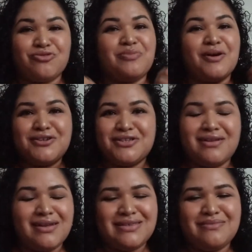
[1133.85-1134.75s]
tô
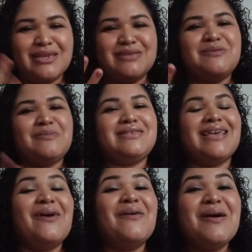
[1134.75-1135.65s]
postando assim mesmo
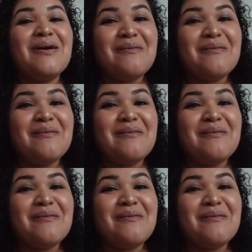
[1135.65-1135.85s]
especial